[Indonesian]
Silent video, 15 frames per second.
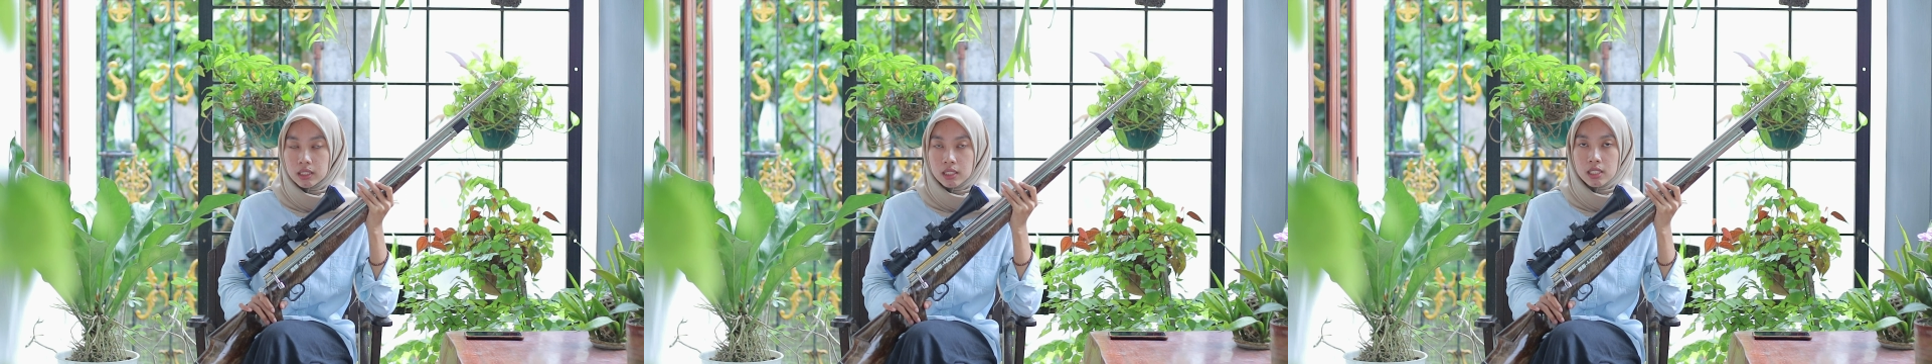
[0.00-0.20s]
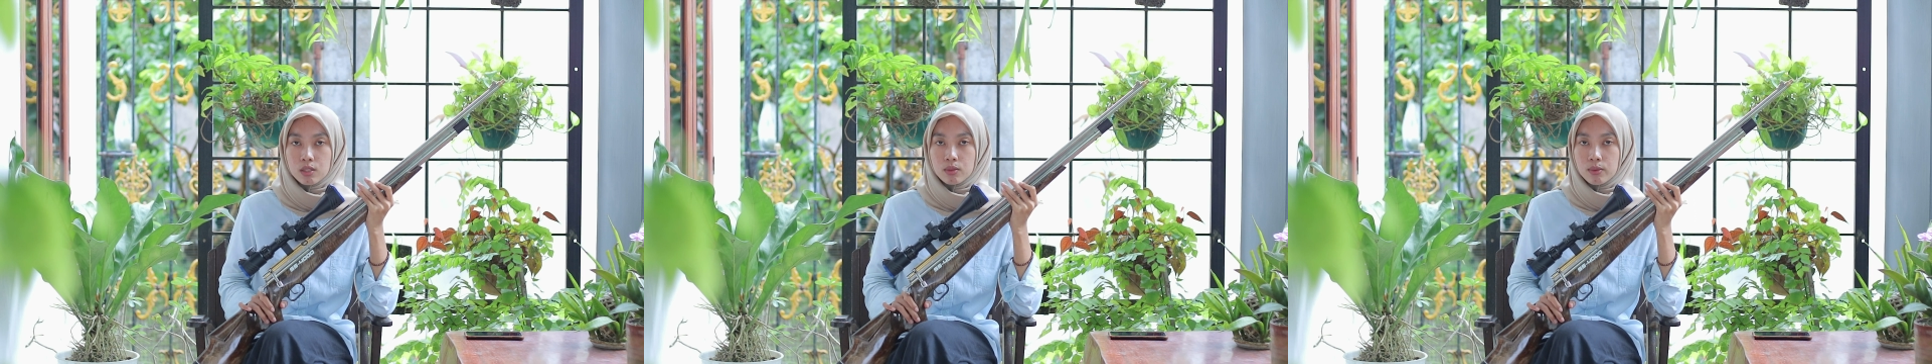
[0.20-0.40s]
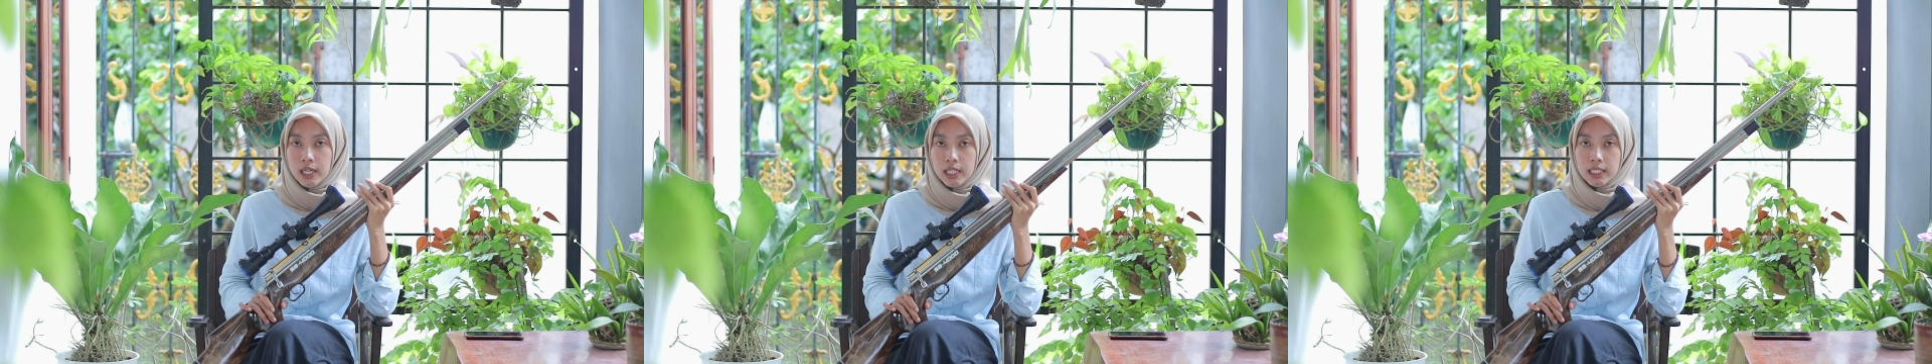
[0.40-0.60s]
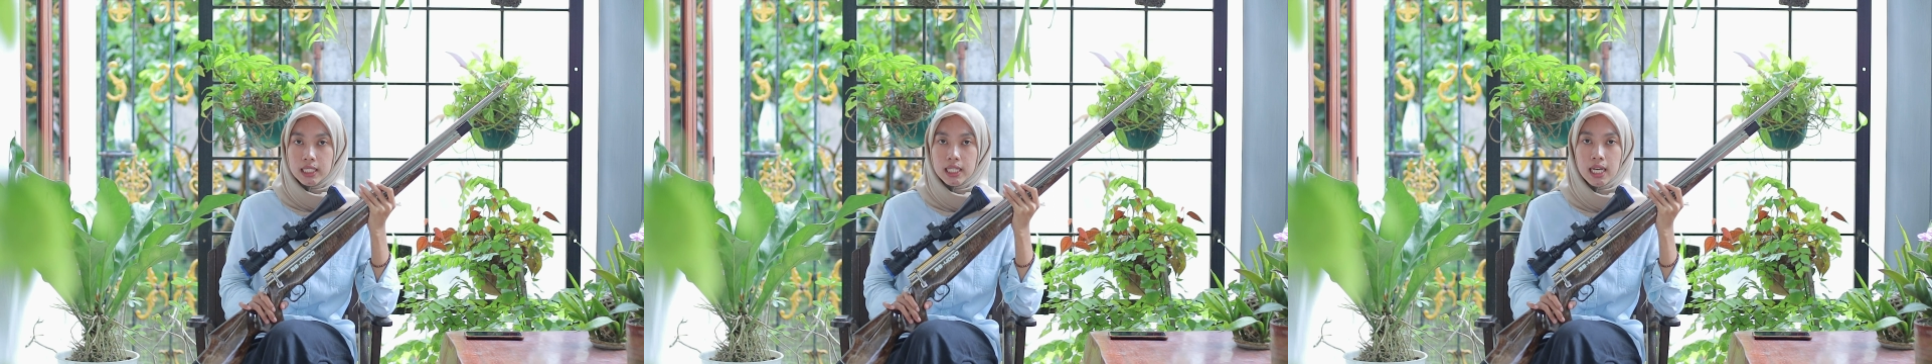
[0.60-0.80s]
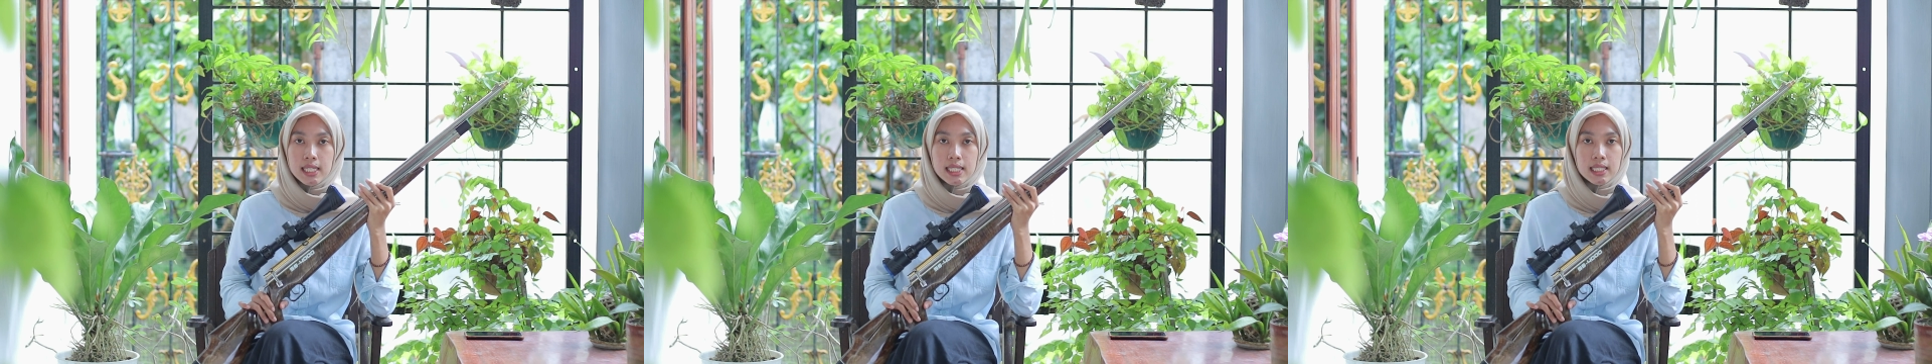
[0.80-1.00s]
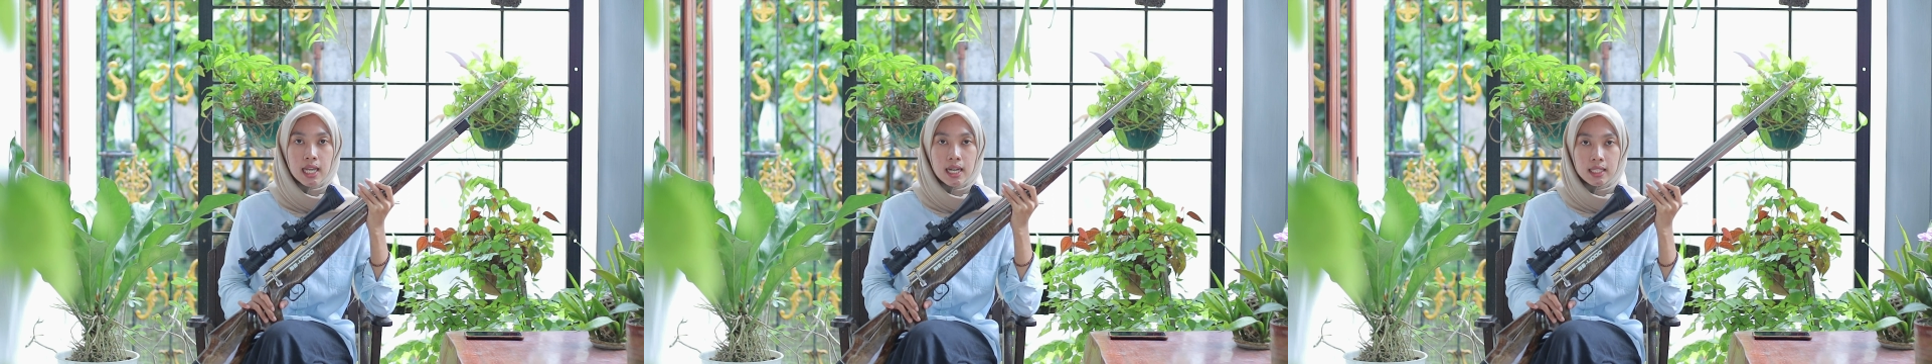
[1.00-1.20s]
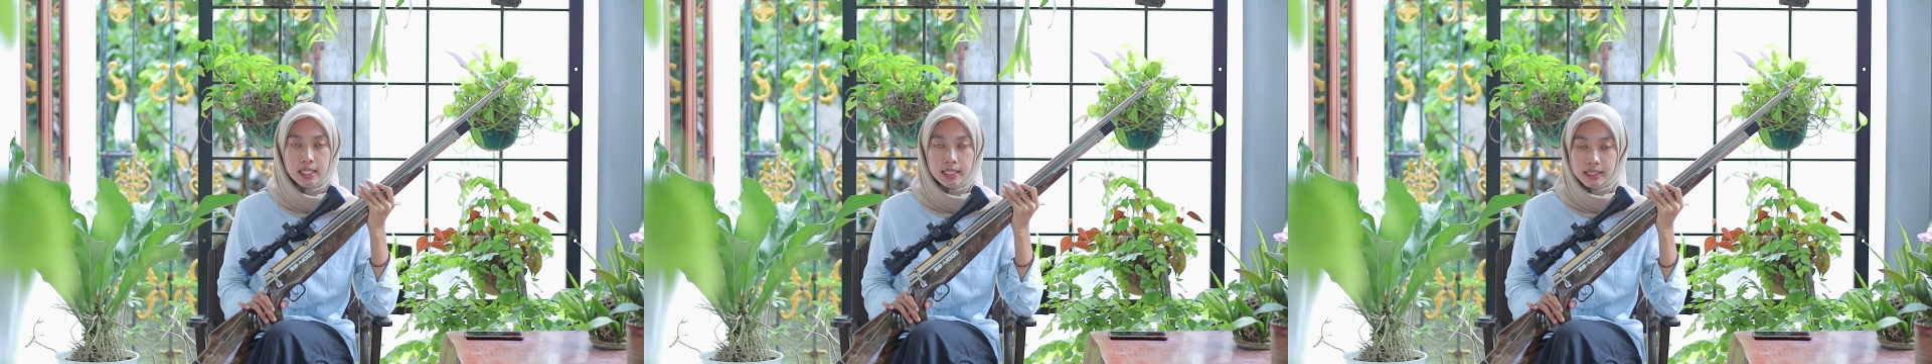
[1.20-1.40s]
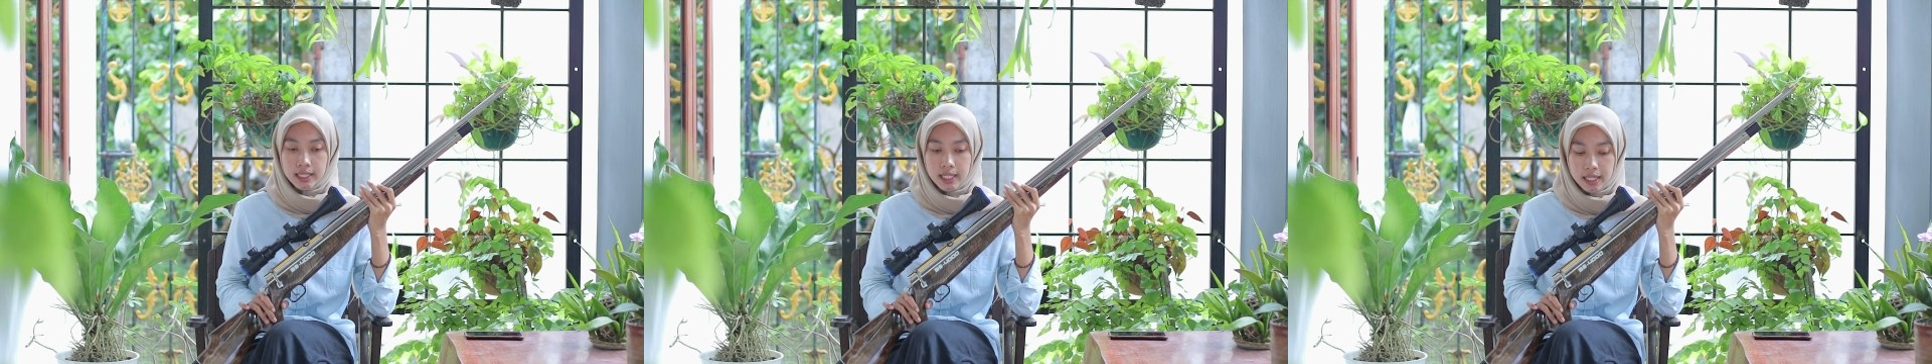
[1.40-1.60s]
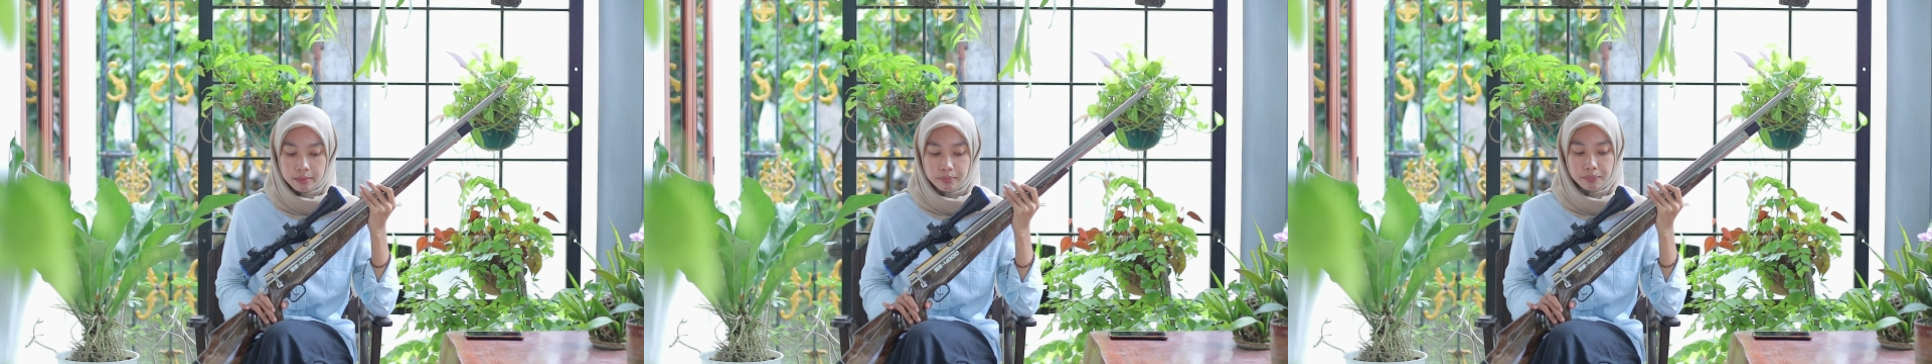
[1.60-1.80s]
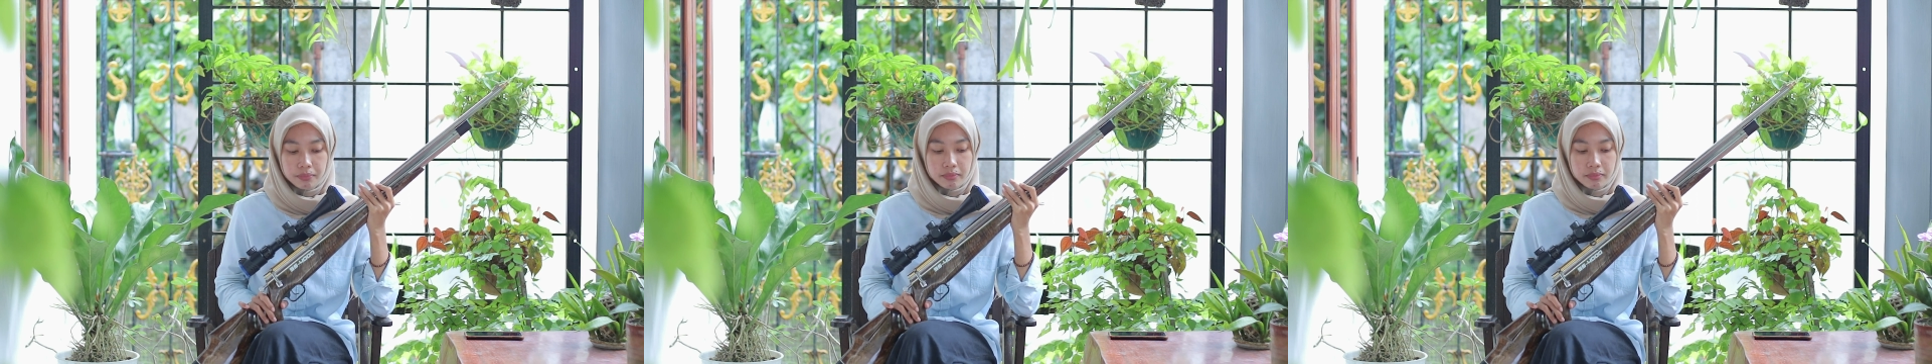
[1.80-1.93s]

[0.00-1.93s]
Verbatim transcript: sesuai dengan standarnya